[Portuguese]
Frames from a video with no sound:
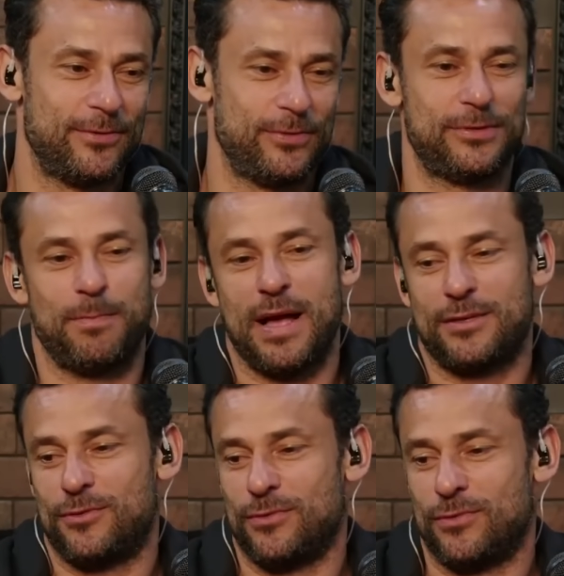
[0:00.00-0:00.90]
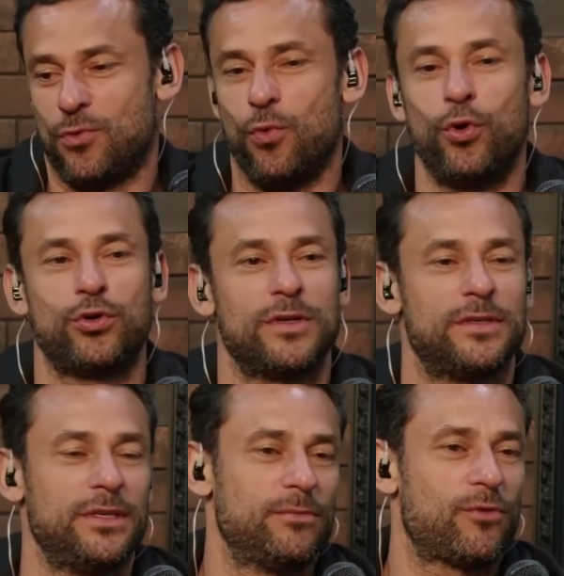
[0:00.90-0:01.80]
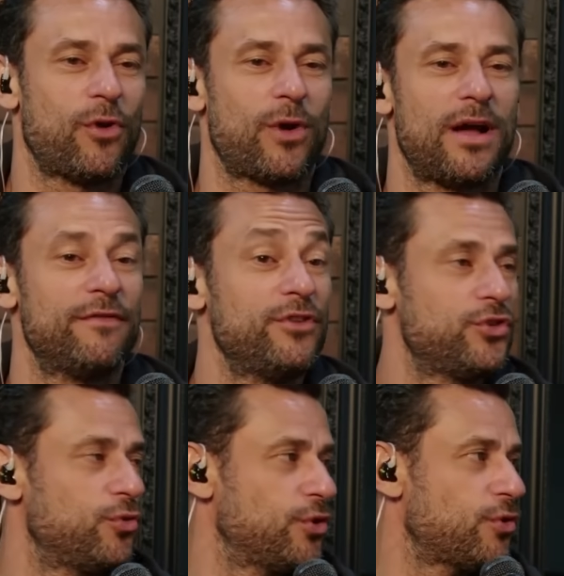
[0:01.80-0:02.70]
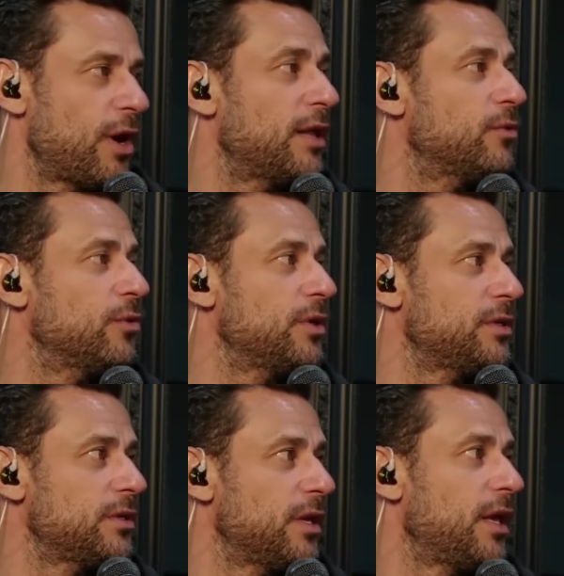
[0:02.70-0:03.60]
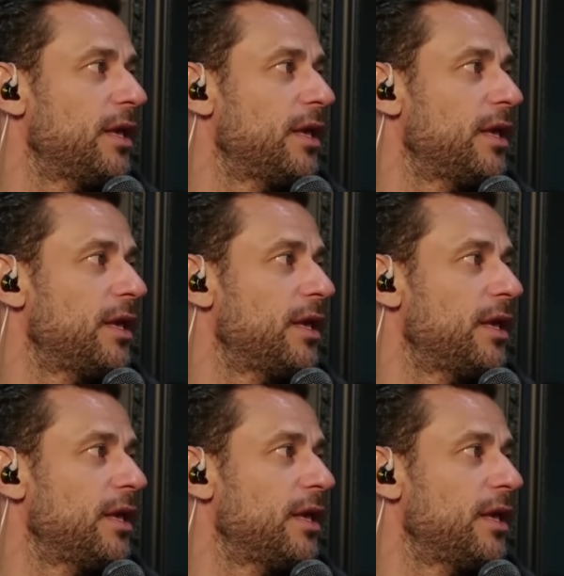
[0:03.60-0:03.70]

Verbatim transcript: num espaço curto, assim, colocava 22 jogadores,